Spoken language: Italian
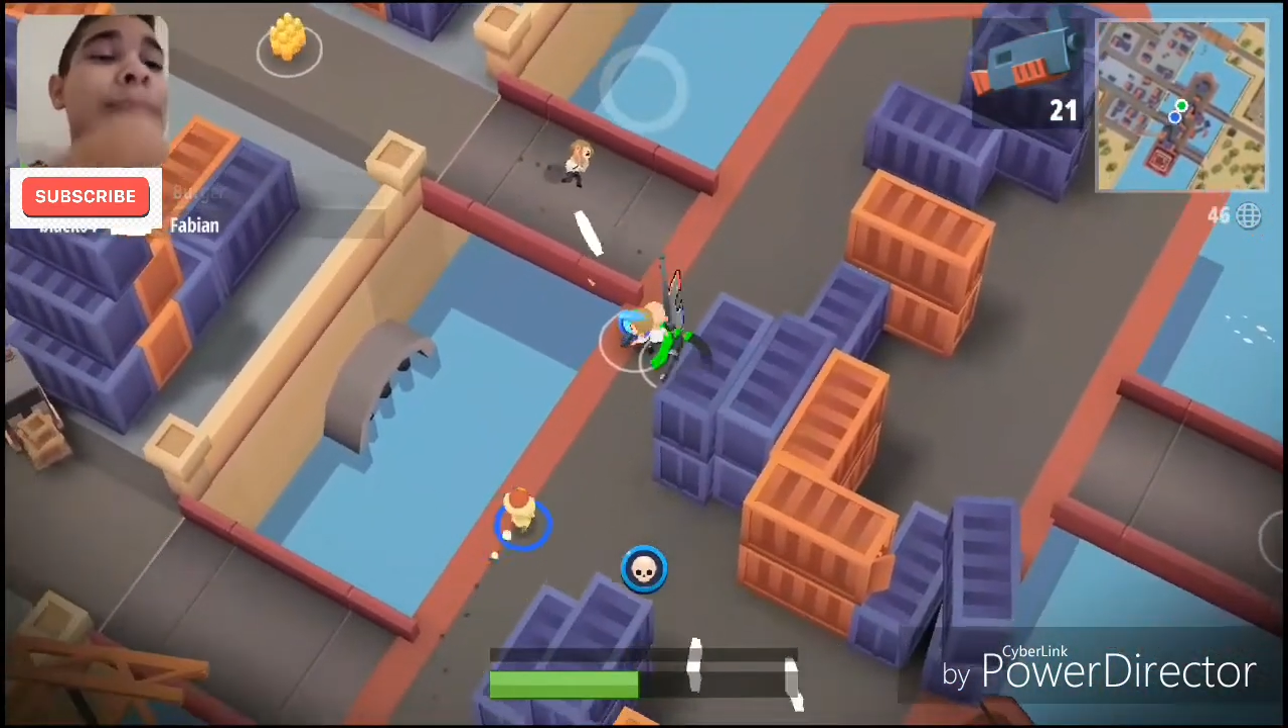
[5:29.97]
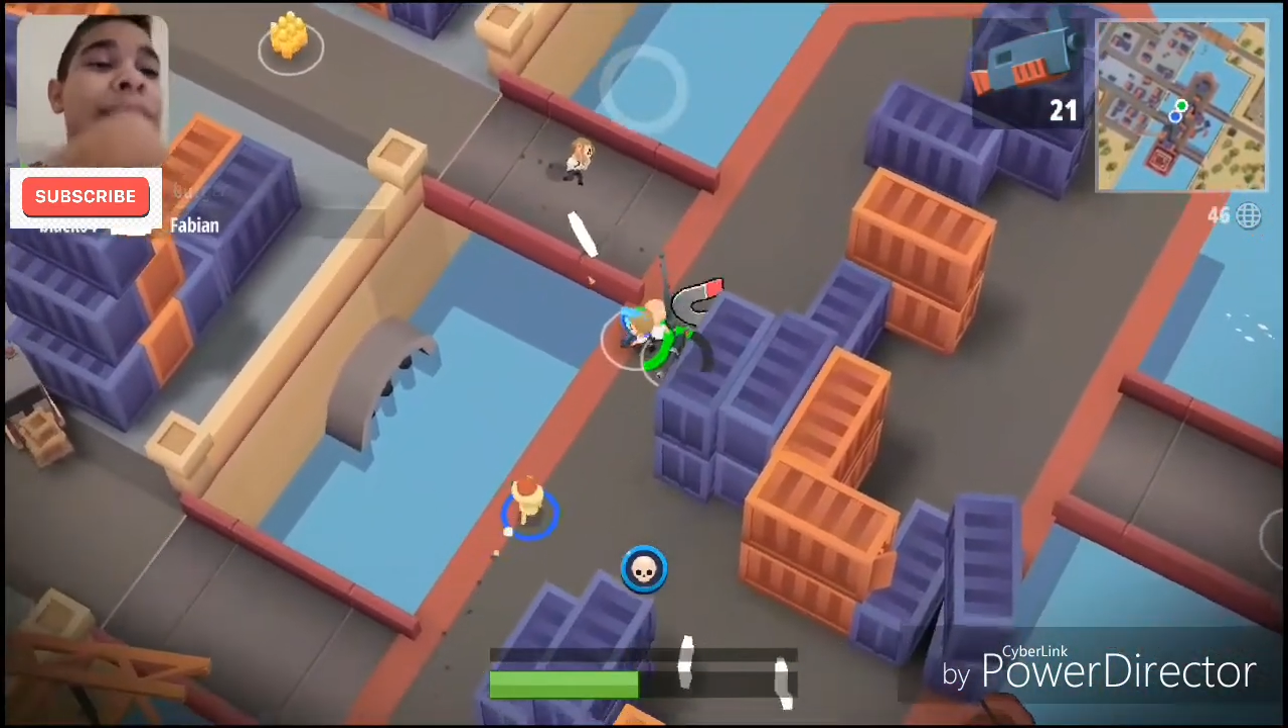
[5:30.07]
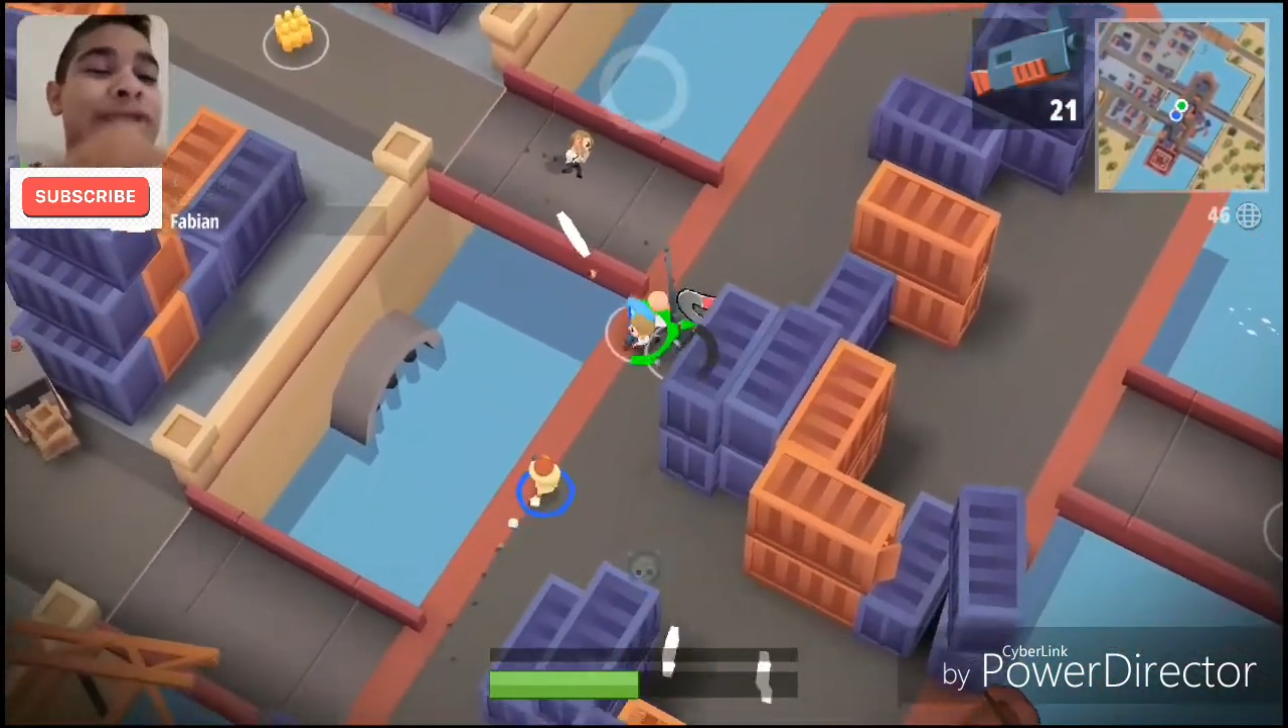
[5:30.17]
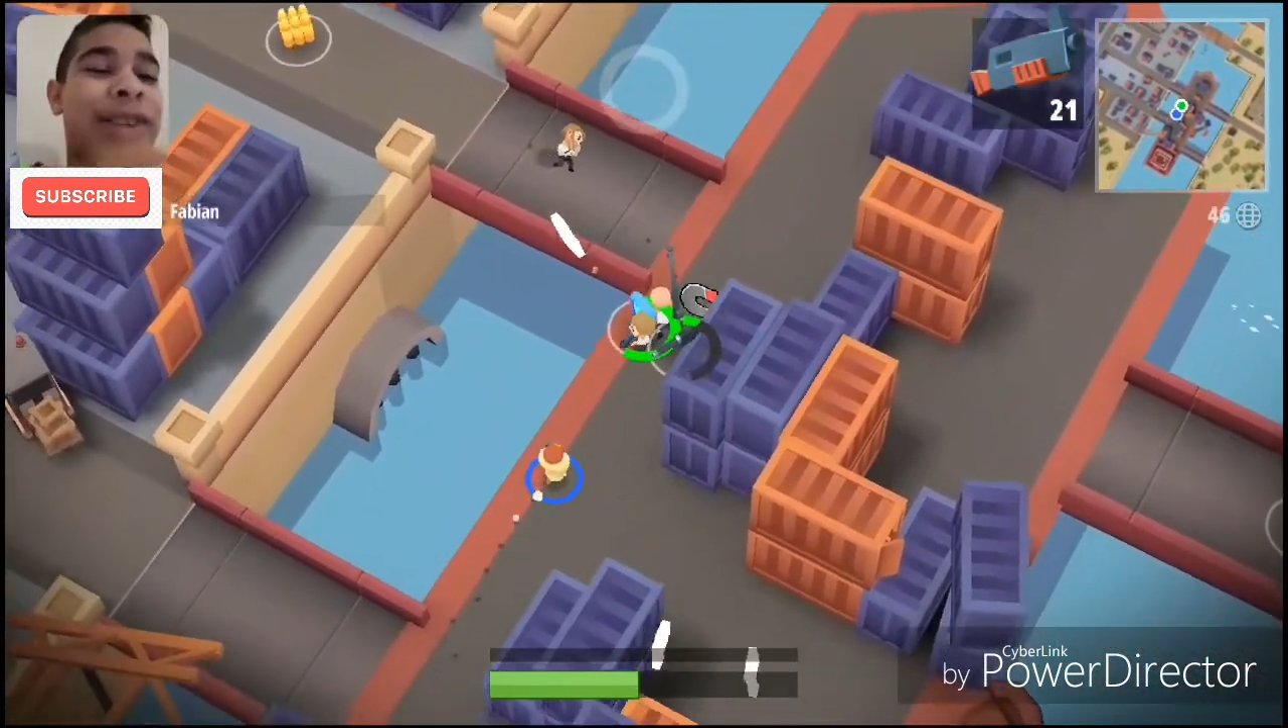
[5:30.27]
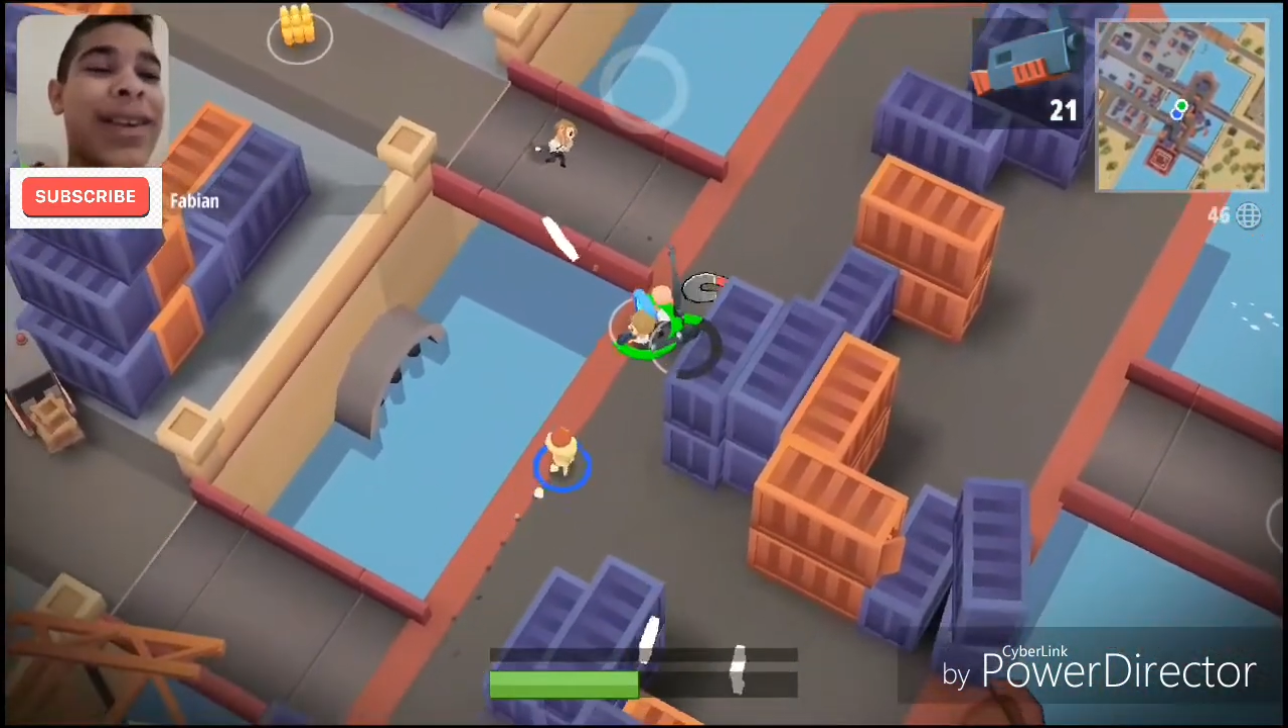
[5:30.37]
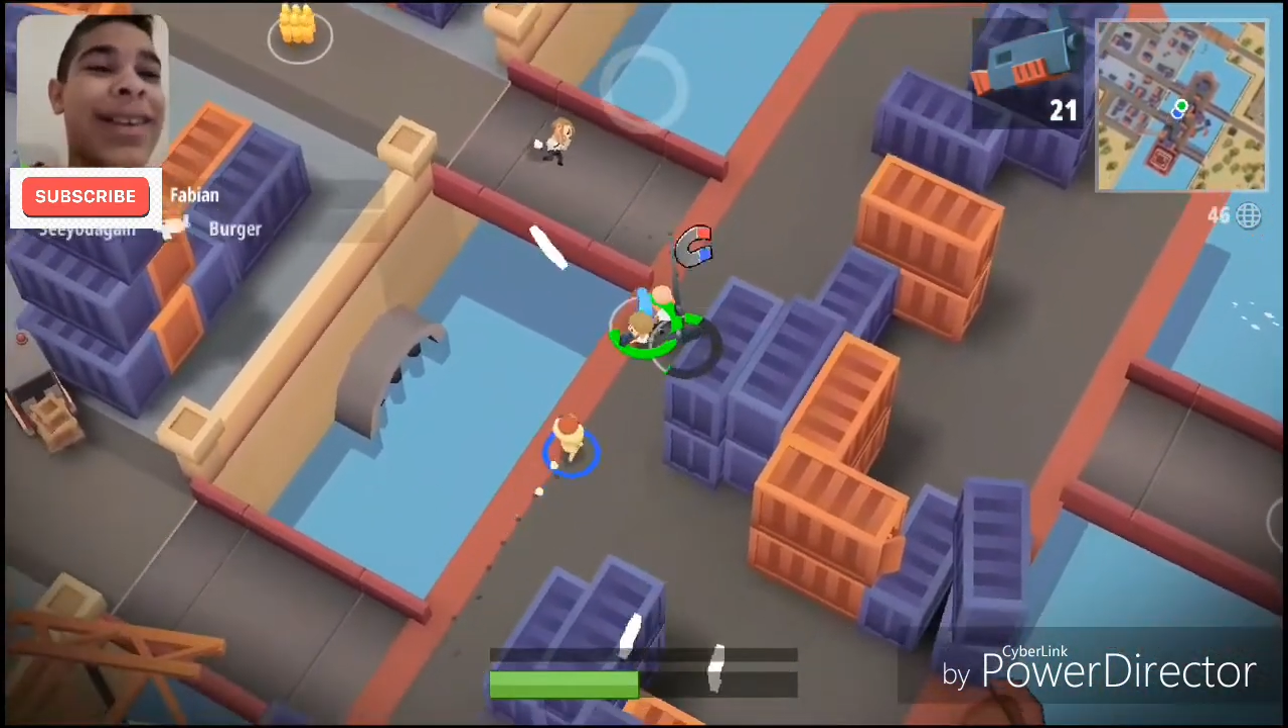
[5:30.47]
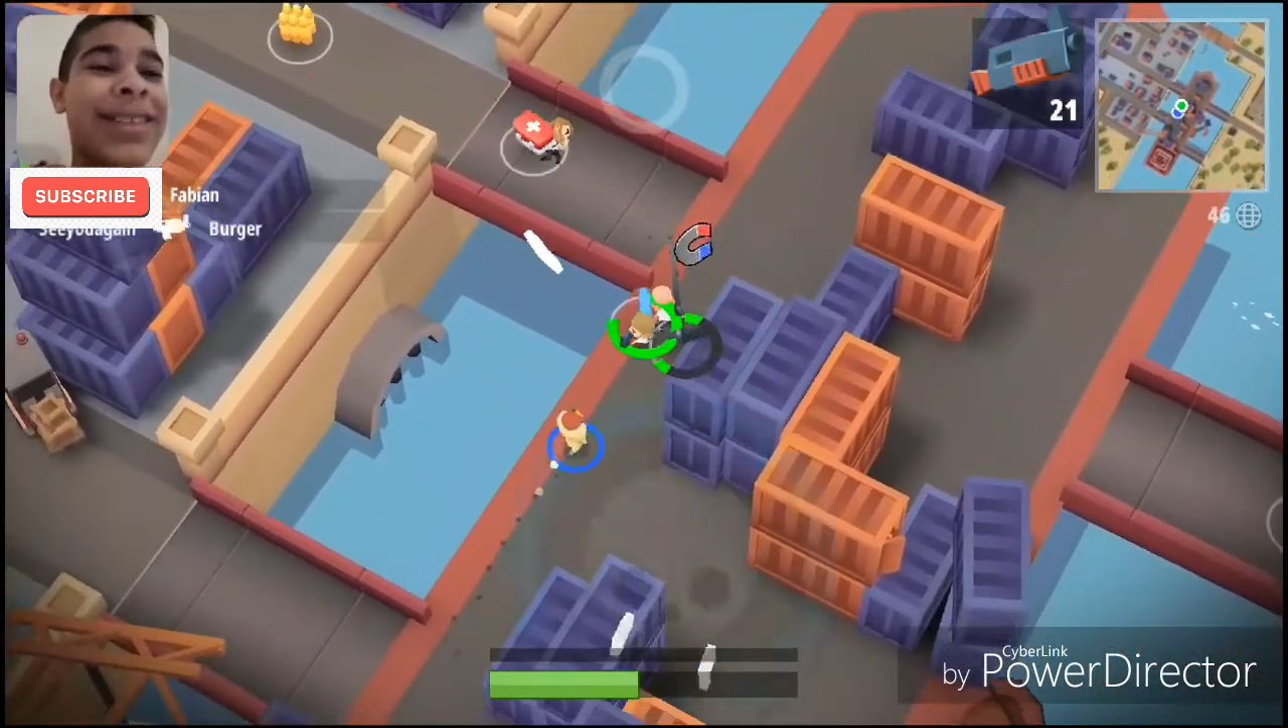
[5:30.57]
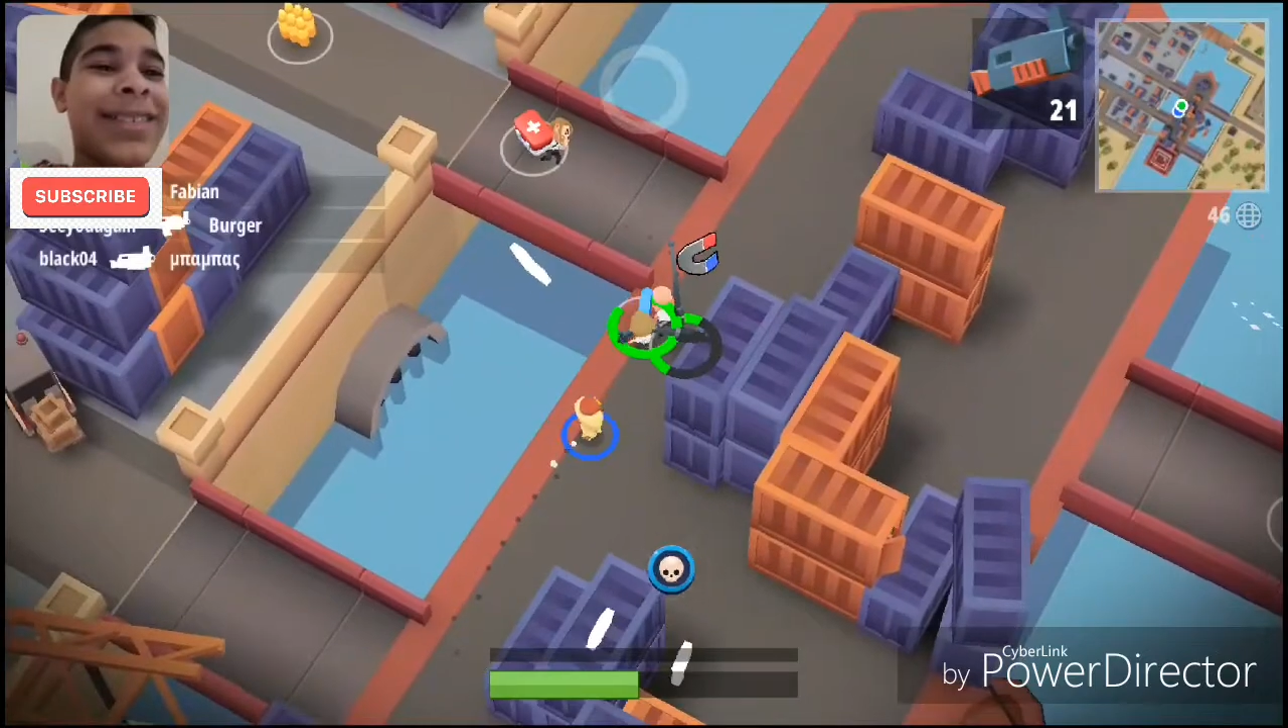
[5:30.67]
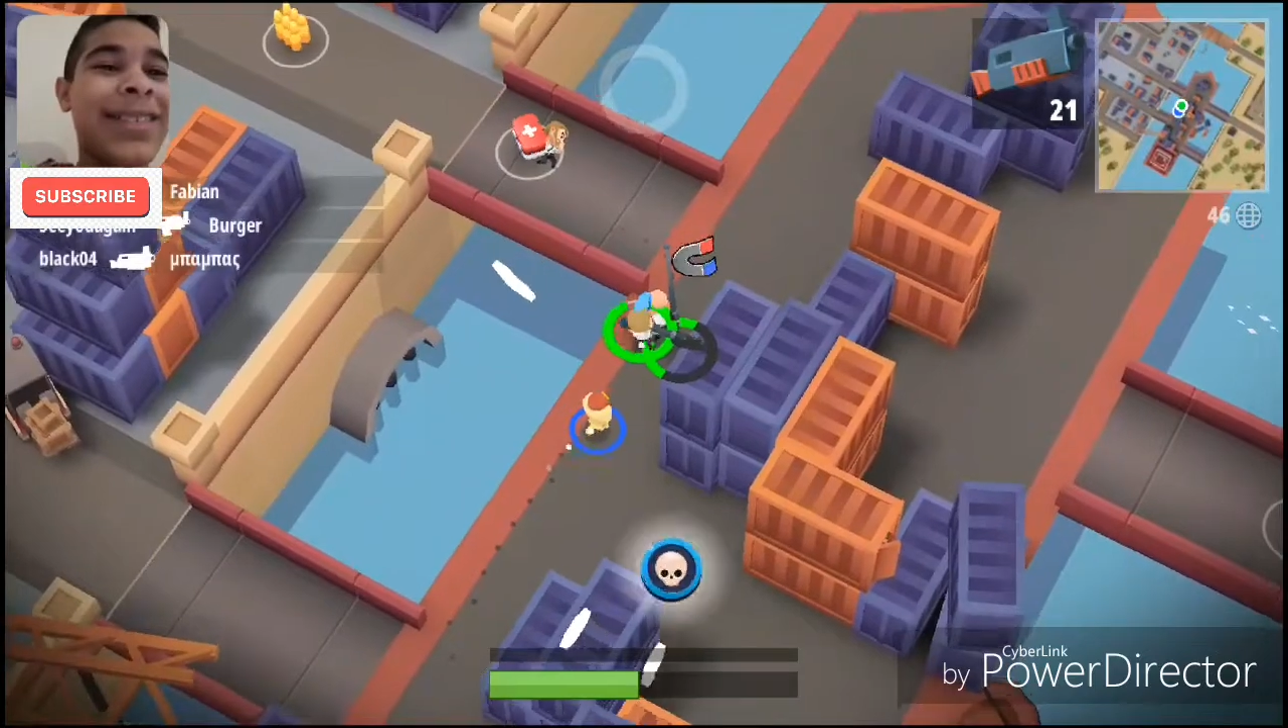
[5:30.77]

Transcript: mezzo, raga.